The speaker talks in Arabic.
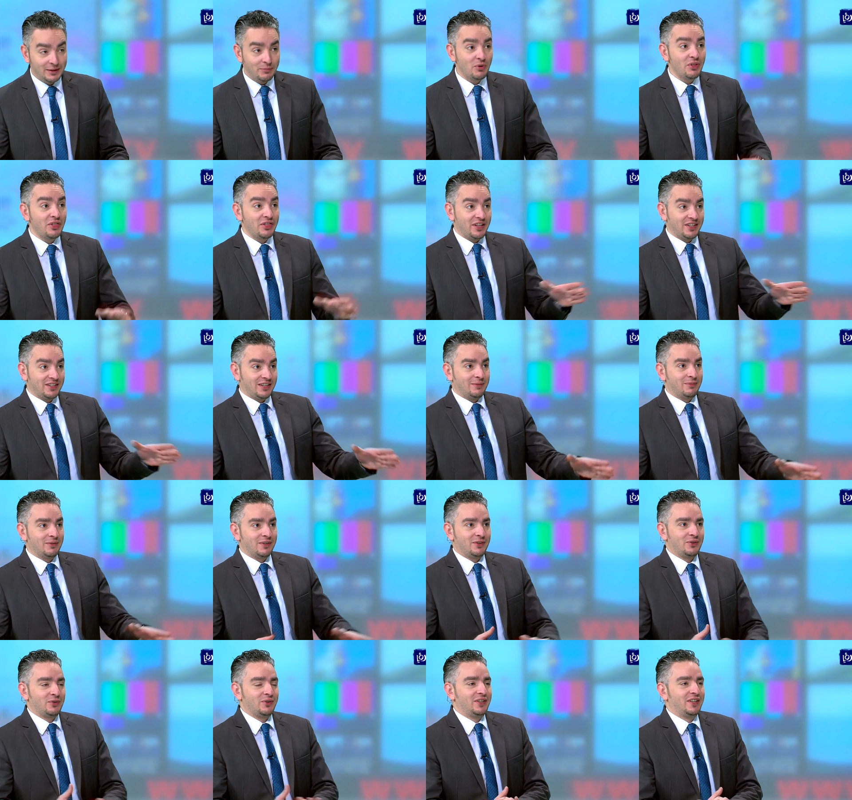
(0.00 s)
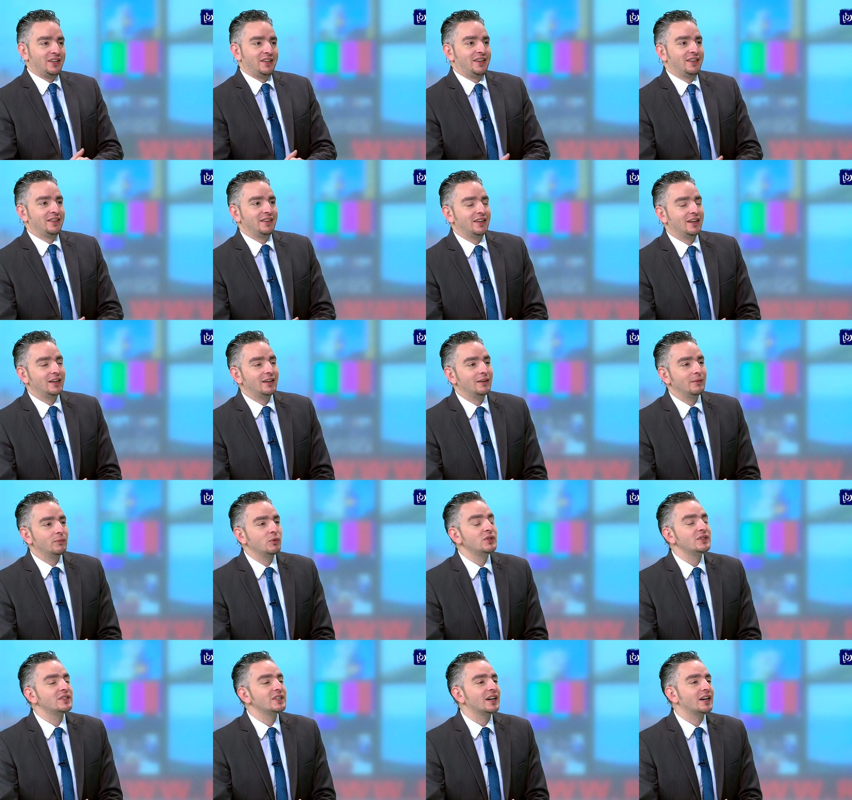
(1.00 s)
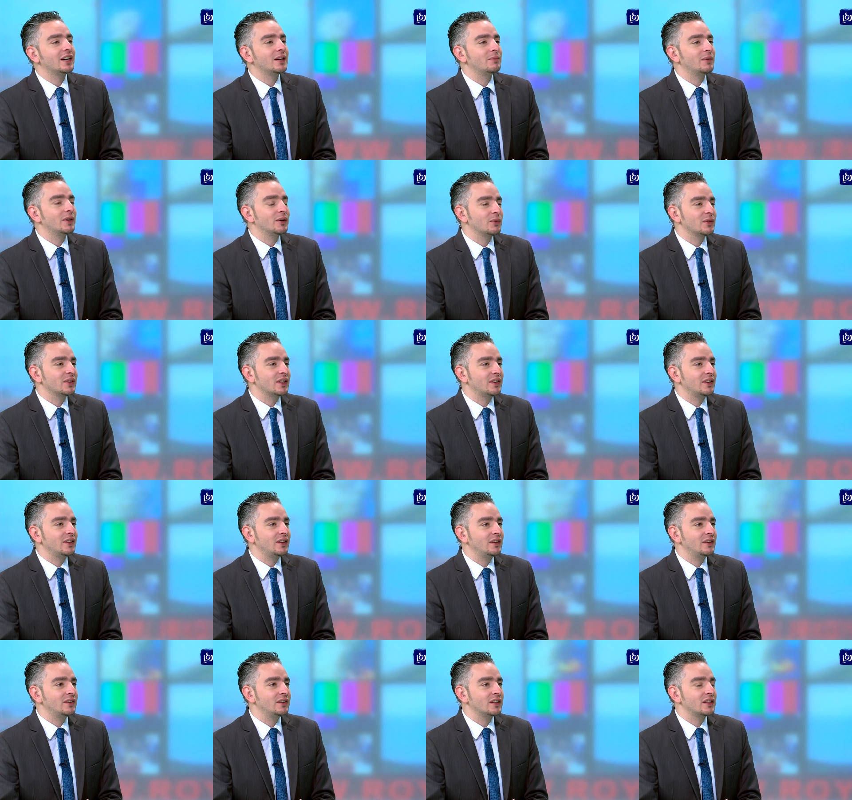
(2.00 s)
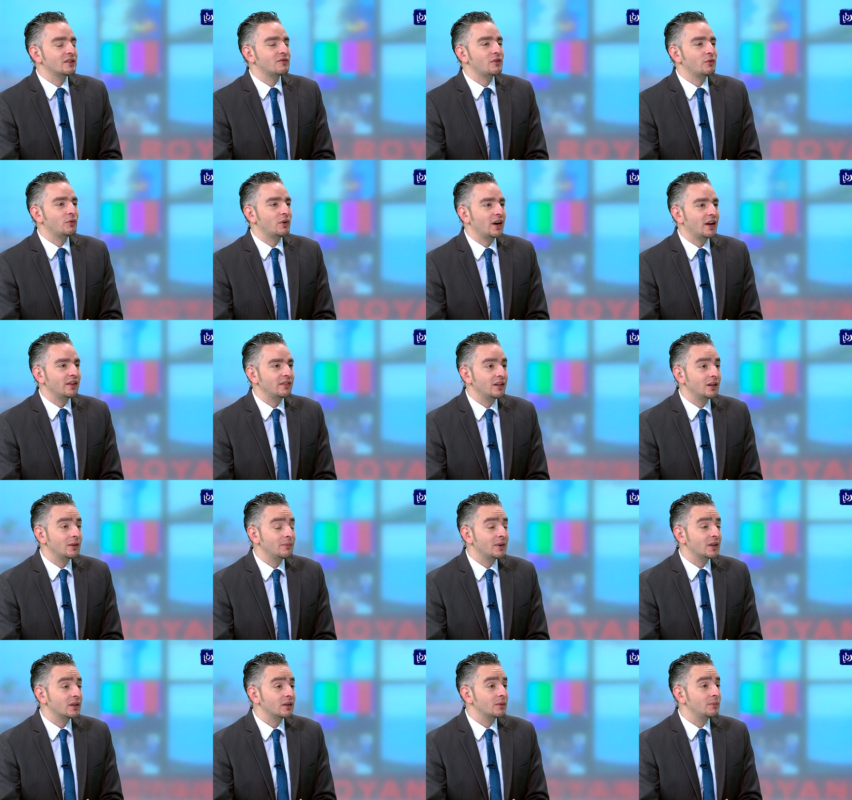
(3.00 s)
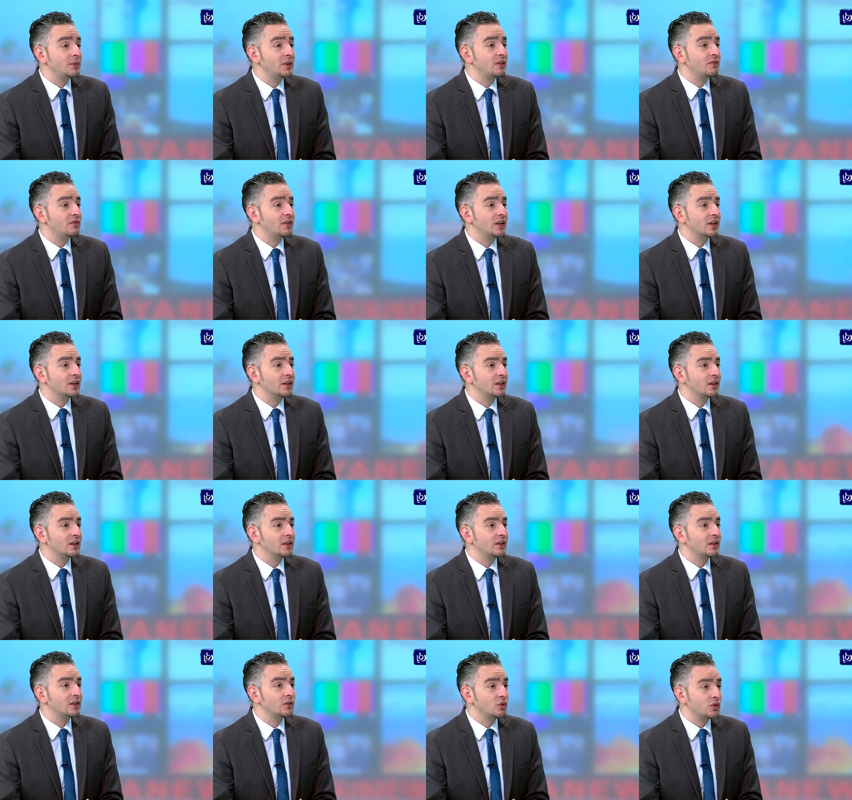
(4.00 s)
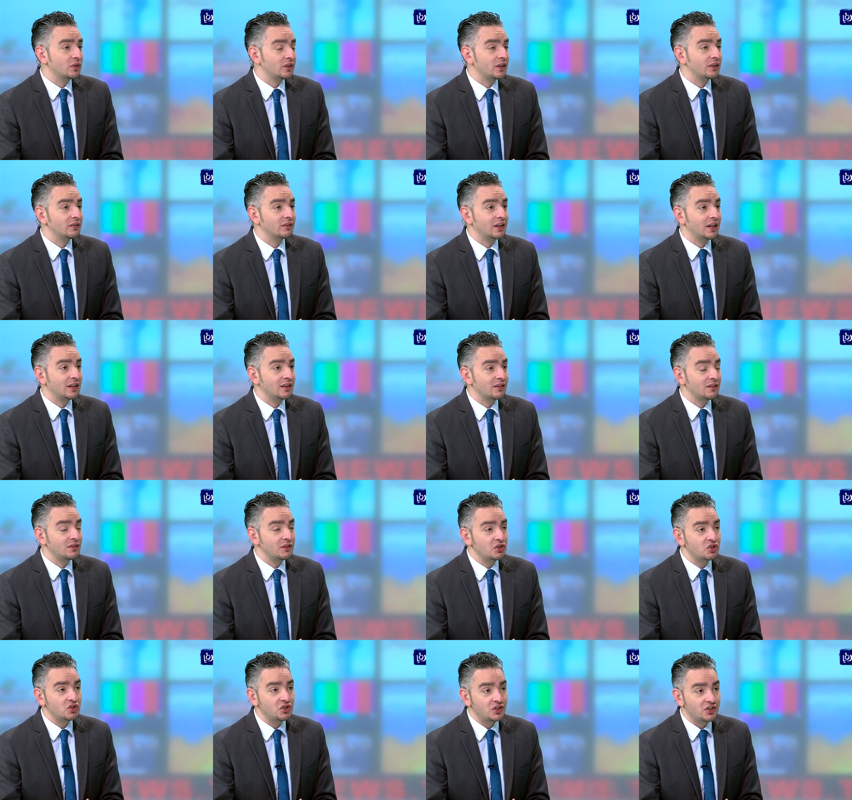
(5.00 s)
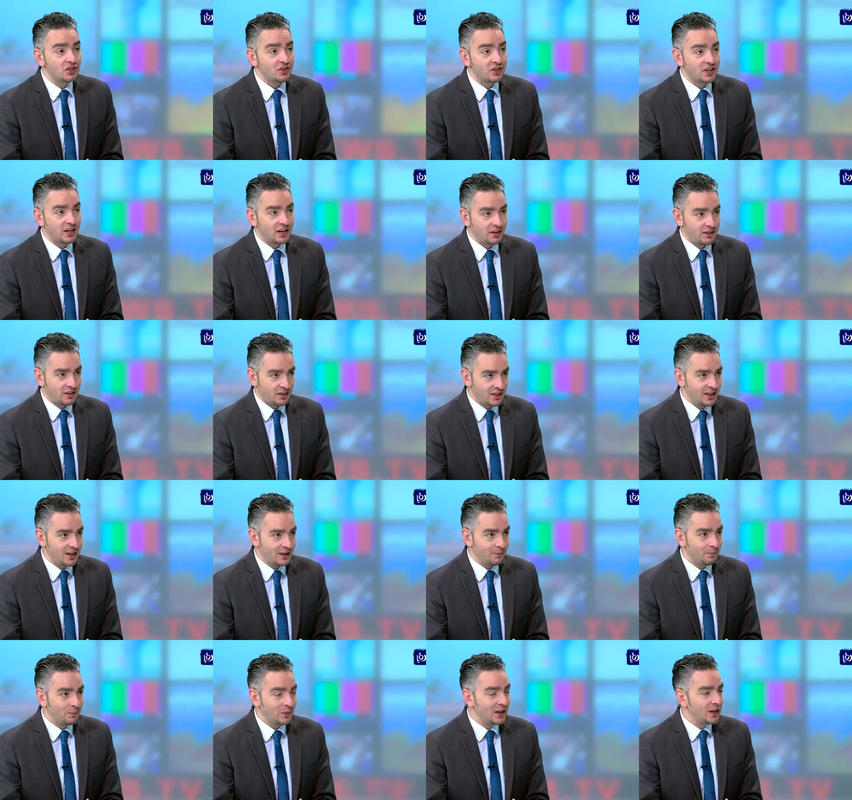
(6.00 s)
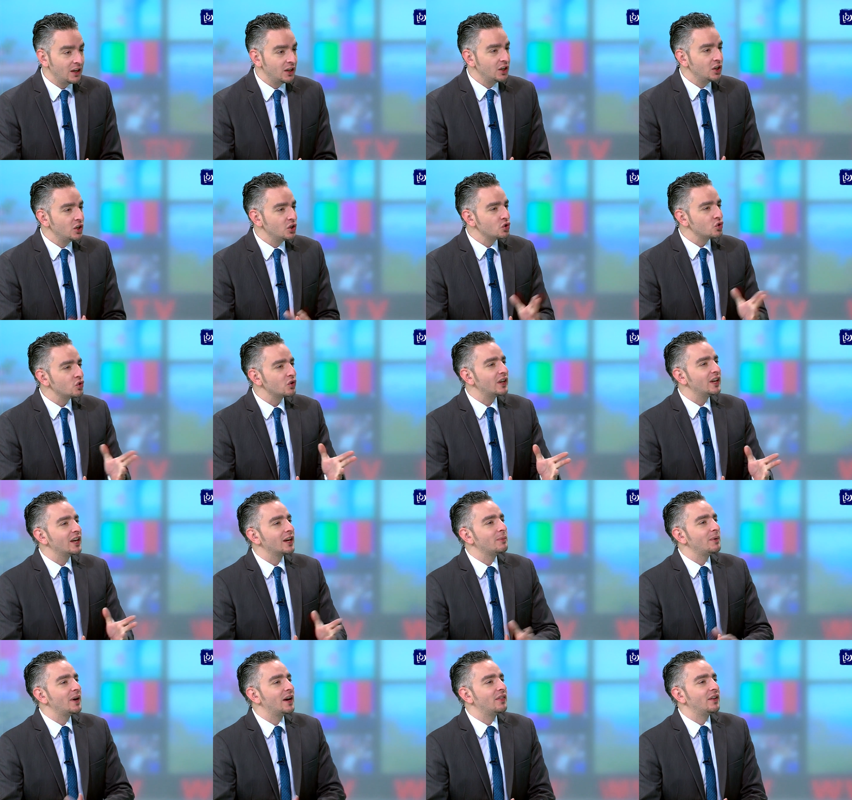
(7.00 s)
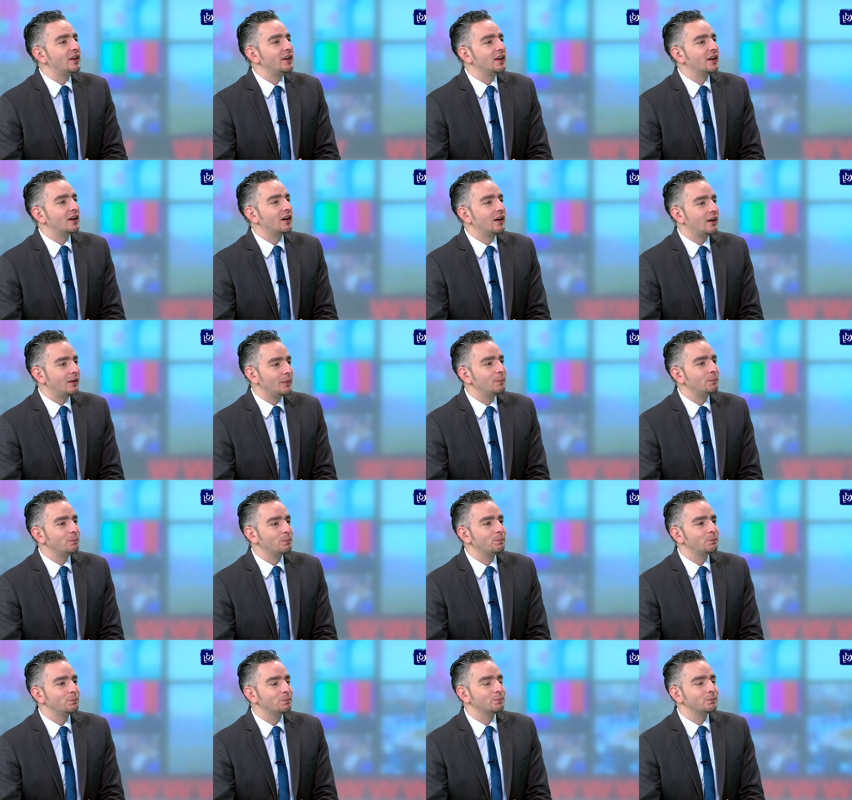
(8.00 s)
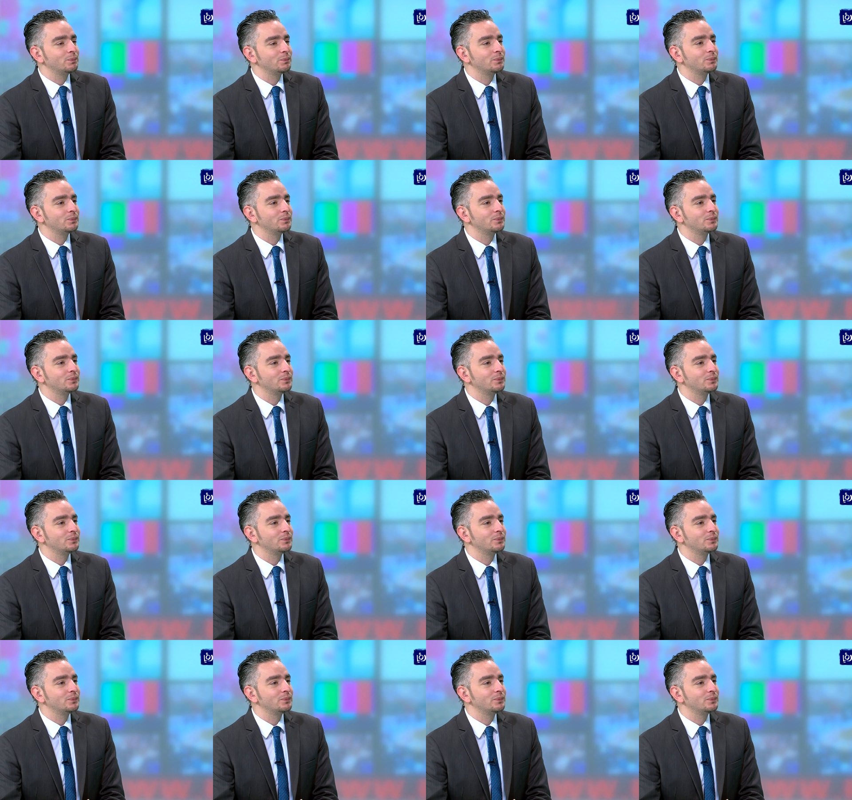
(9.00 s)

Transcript: بثت عبر رؤيا يعني المنتخب الوطني يتفوق على الدنمارك بفارق نقطه كانت النتيجه 3 2 مزبوط شو رايك بهذا اللقاء يعني